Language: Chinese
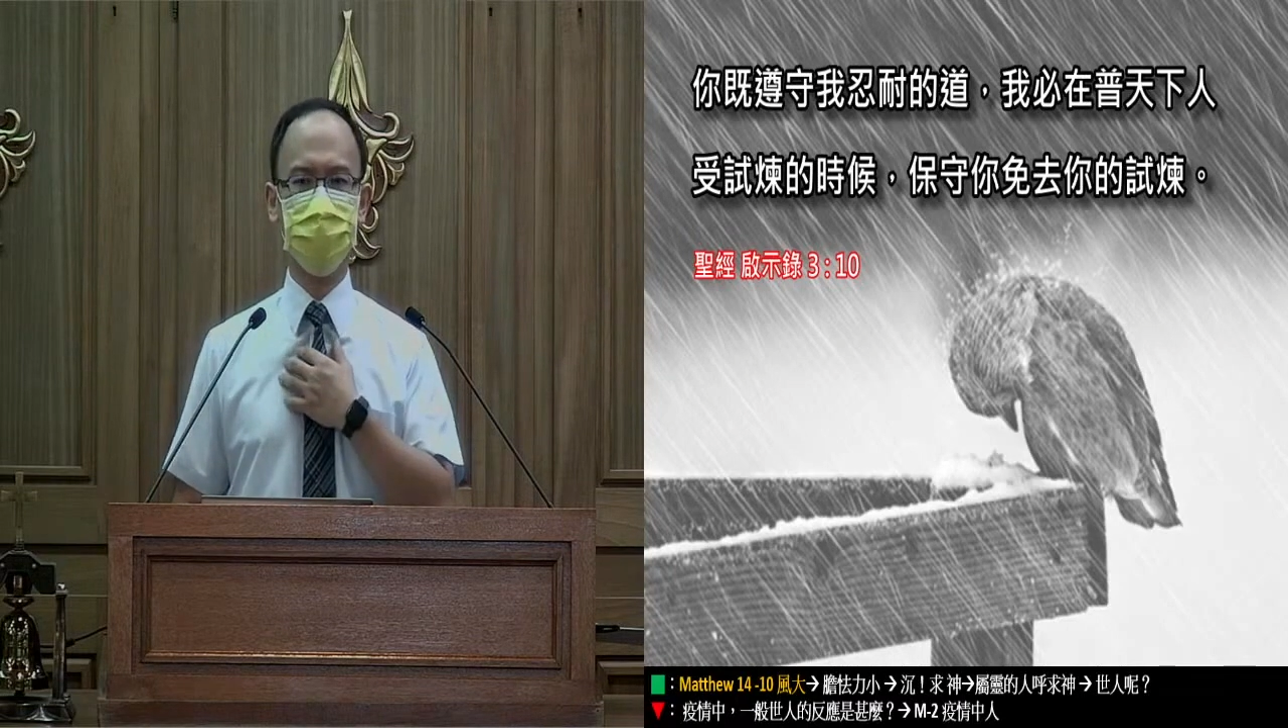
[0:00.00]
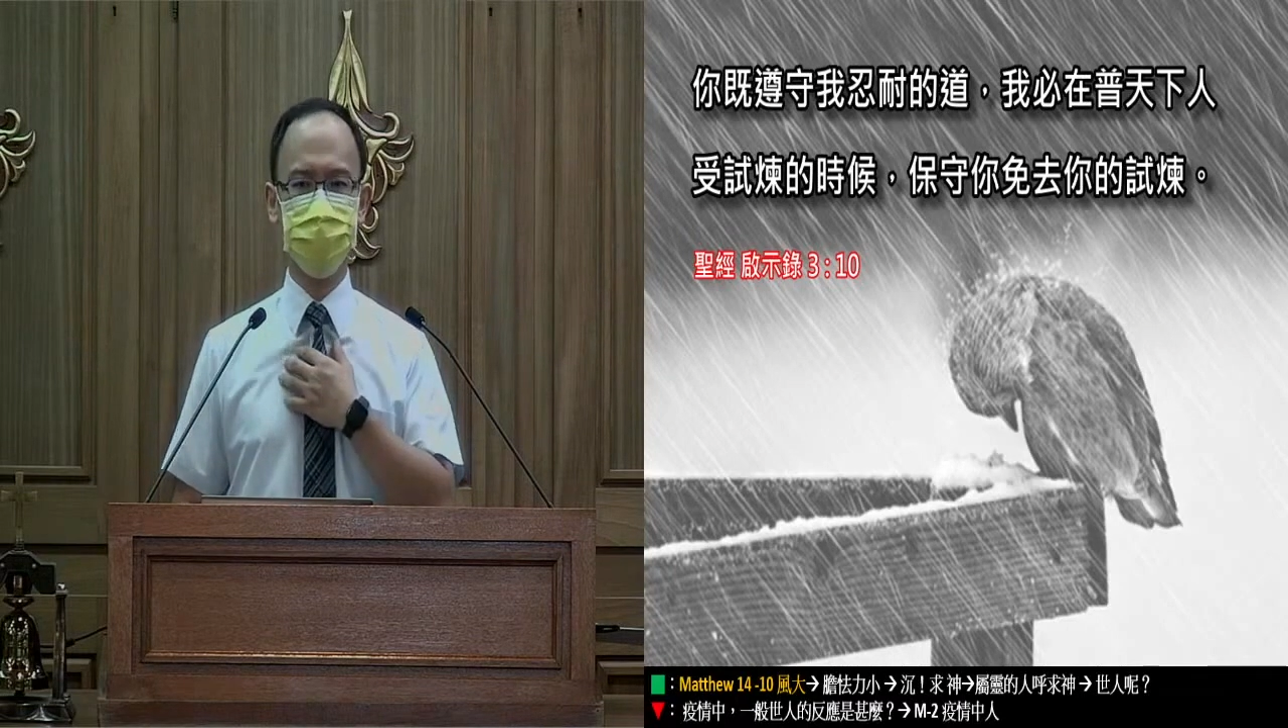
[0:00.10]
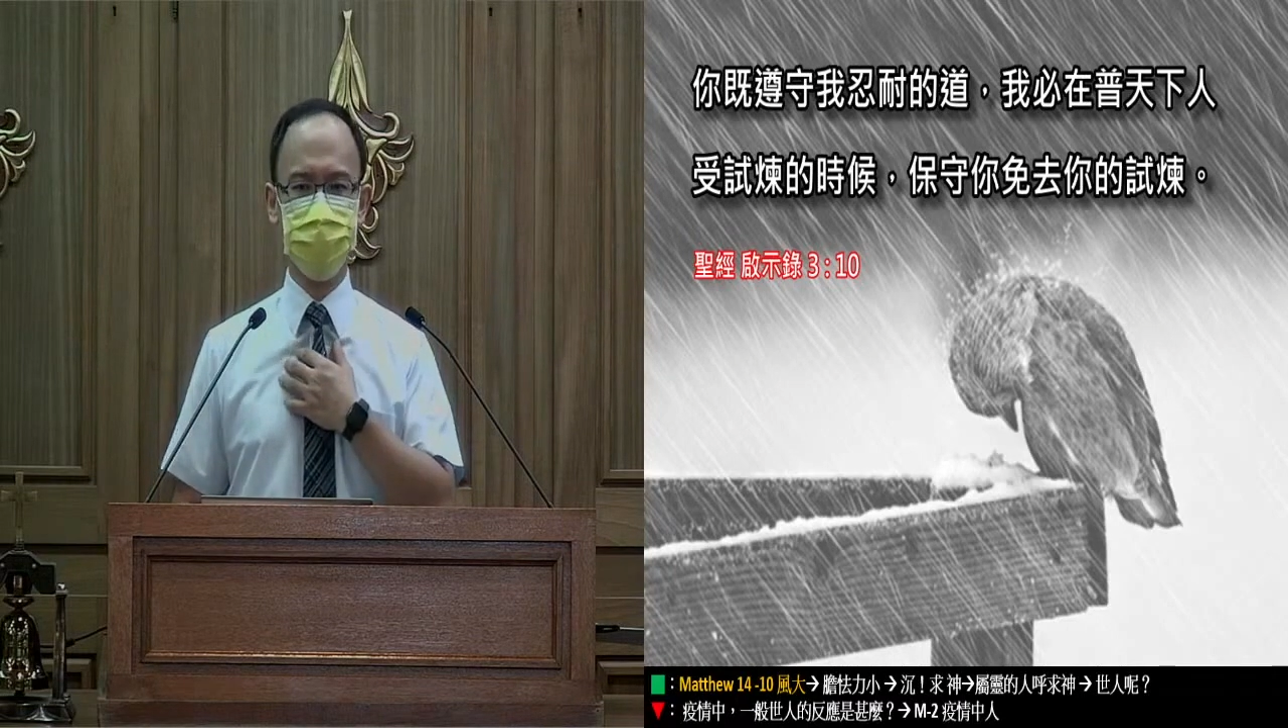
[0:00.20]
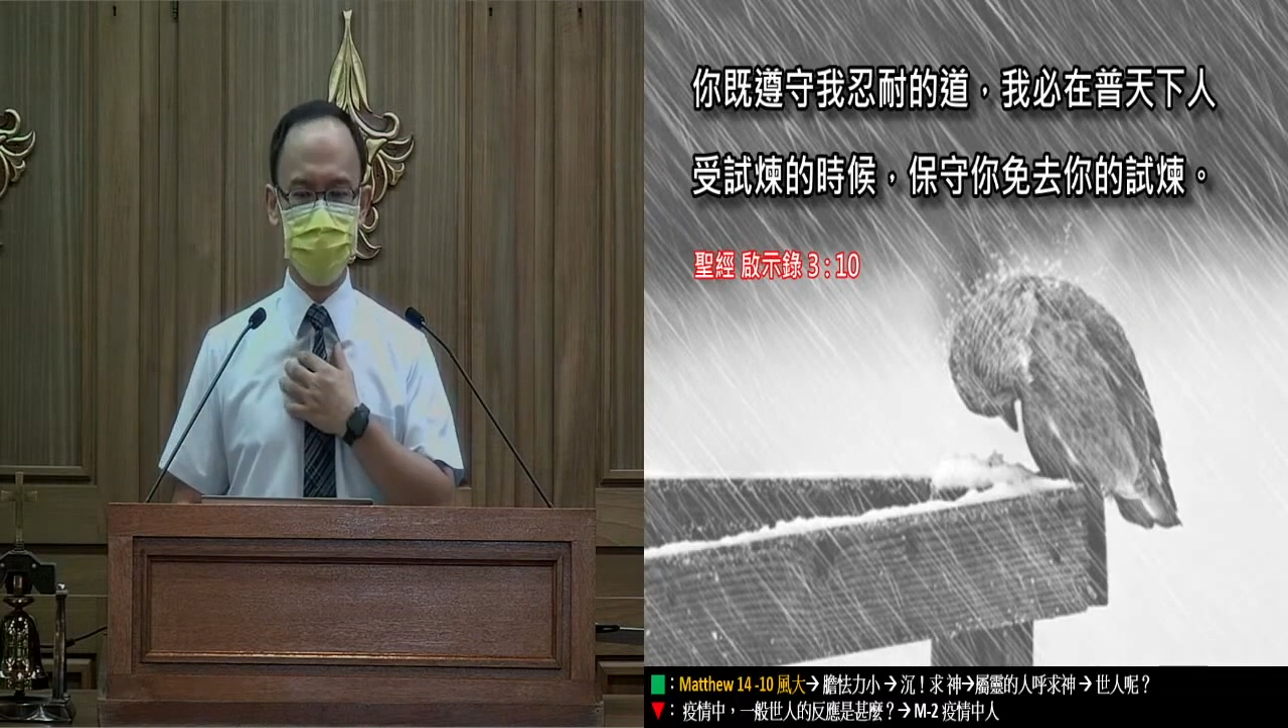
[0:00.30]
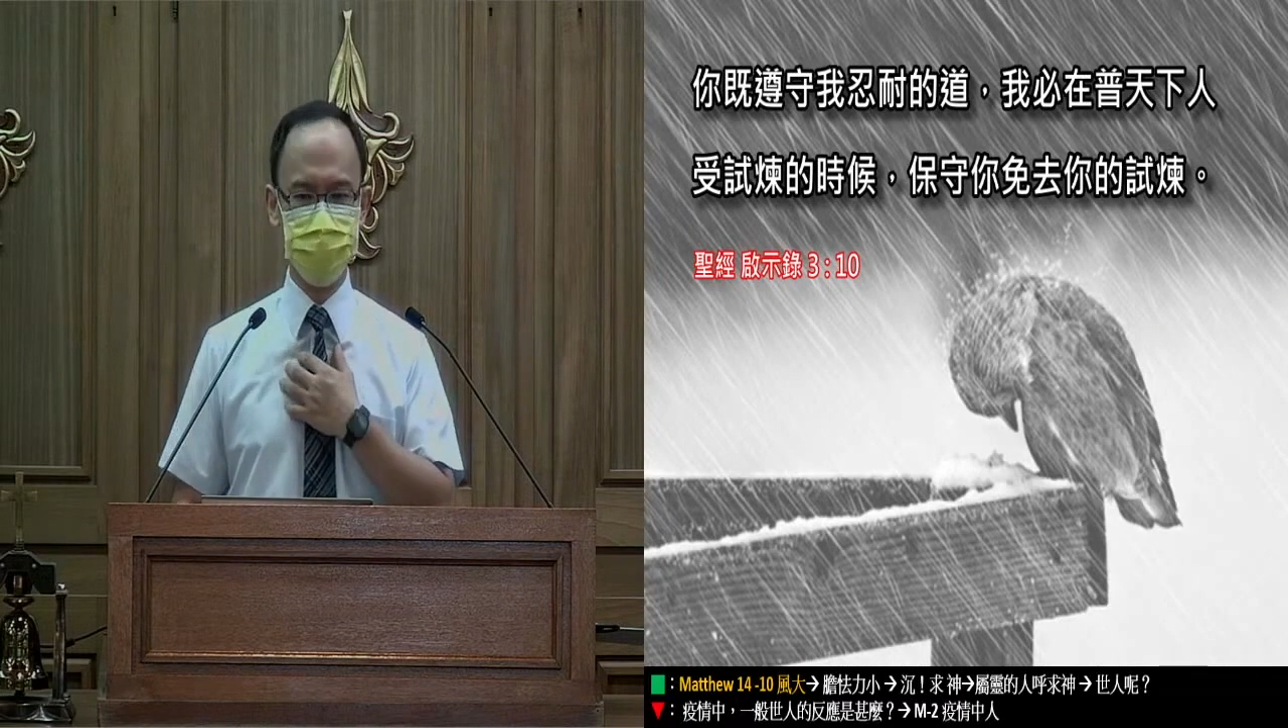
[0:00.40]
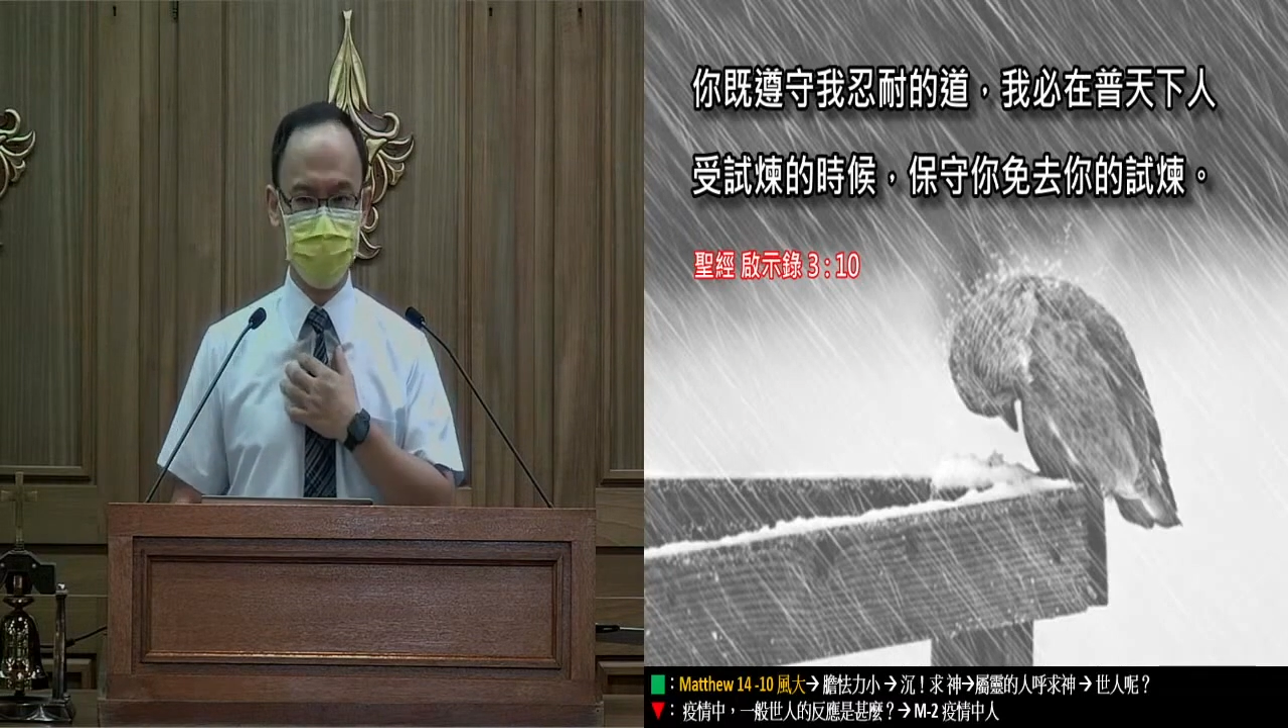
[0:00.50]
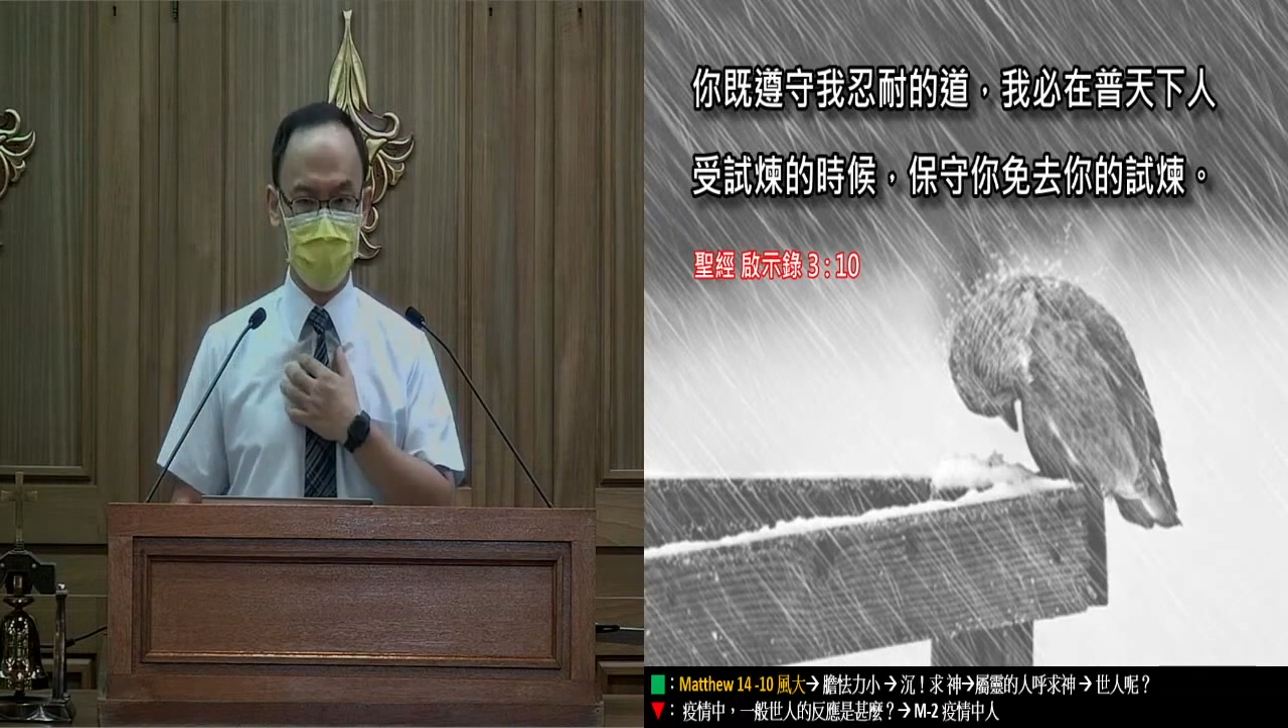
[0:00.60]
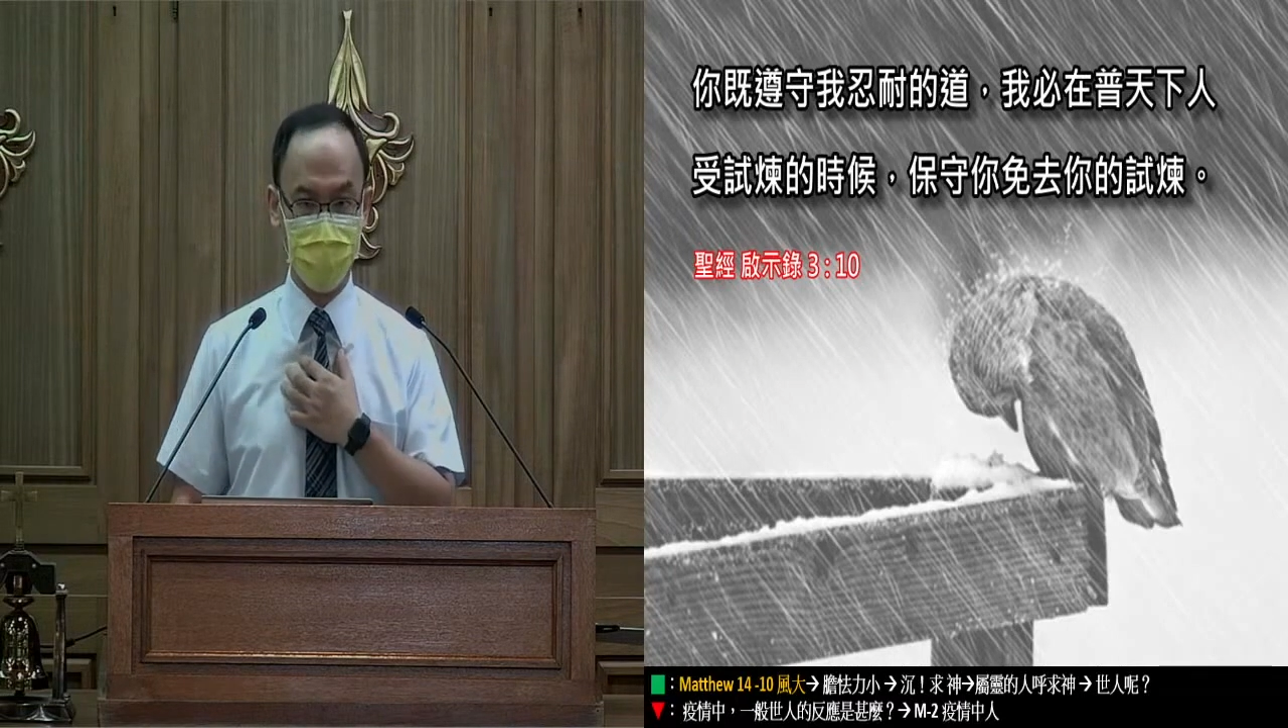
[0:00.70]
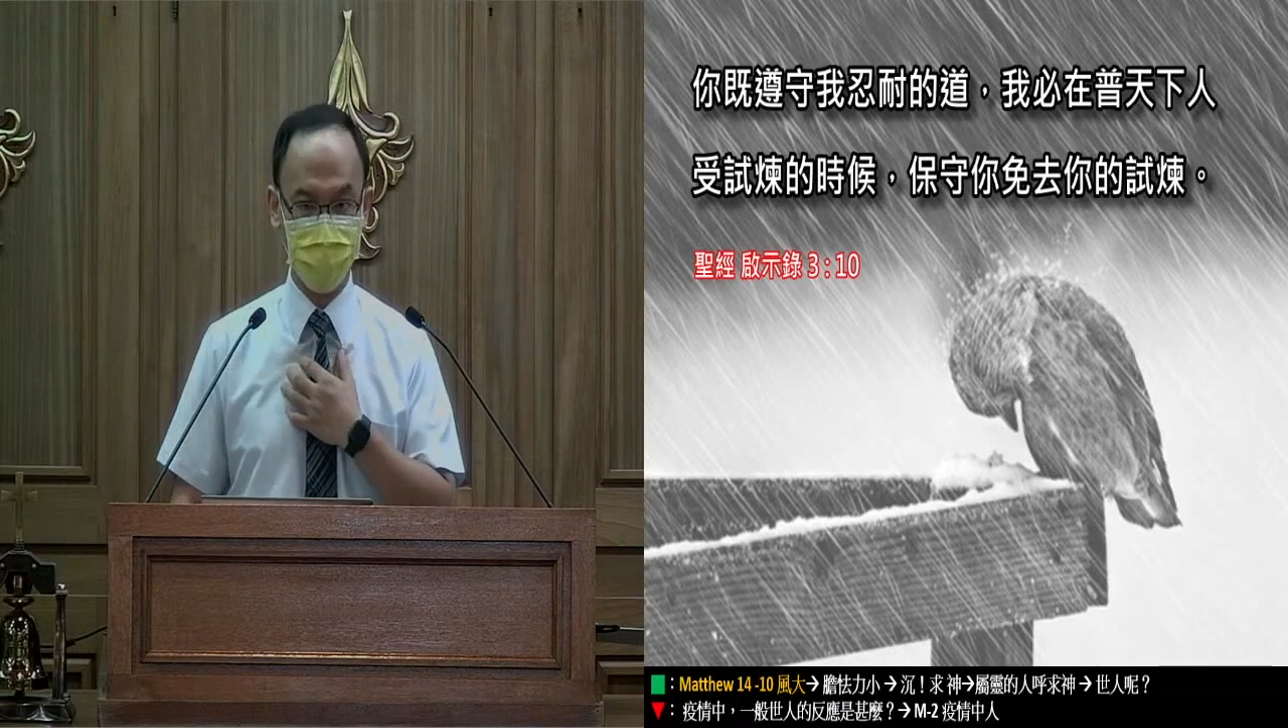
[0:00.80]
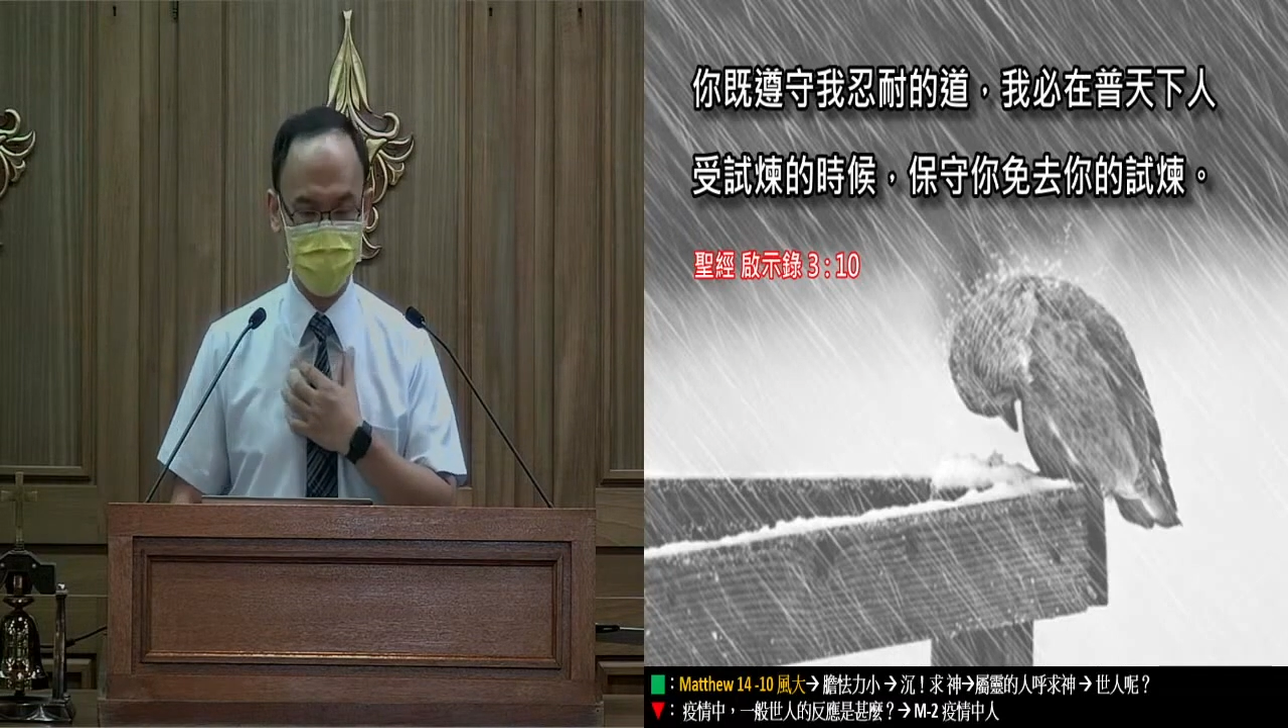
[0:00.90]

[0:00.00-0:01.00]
明白